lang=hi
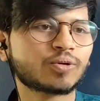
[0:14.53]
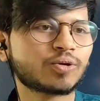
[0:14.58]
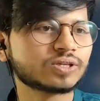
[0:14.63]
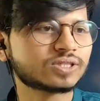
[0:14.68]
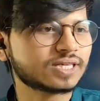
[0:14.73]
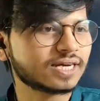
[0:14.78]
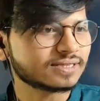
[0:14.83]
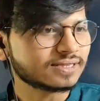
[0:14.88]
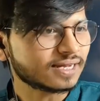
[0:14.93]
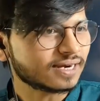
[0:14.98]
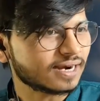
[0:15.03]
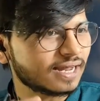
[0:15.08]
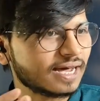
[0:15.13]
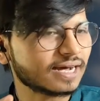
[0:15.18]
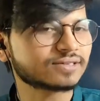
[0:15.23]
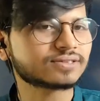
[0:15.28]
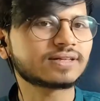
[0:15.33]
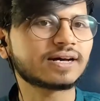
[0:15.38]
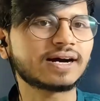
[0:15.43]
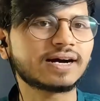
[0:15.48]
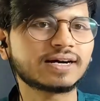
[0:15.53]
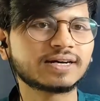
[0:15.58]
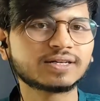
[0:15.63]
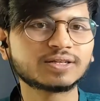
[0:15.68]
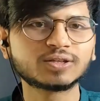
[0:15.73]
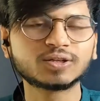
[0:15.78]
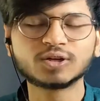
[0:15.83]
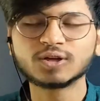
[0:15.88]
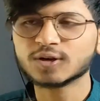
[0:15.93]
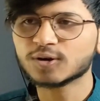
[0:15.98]
कुछ खतरनाक सा
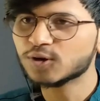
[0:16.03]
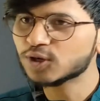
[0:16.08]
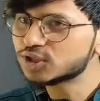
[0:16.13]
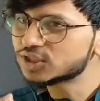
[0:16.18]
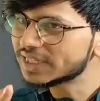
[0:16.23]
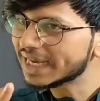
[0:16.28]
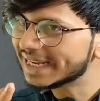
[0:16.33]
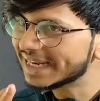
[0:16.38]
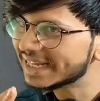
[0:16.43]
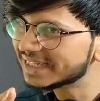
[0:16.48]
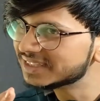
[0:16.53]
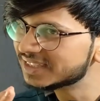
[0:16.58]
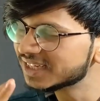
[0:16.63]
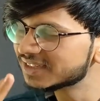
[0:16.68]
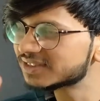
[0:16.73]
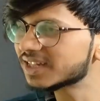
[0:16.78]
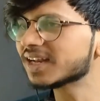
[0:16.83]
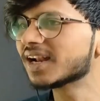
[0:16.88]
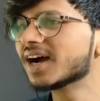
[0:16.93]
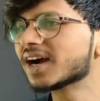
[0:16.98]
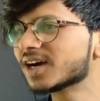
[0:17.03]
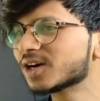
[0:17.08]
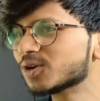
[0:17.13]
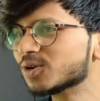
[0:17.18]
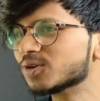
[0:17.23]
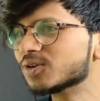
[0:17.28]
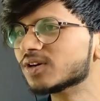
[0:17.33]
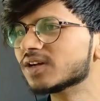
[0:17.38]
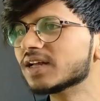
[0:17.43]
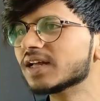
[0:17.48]
कुछ चैलेंजिंग सा ना
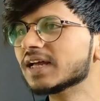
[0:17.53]
करो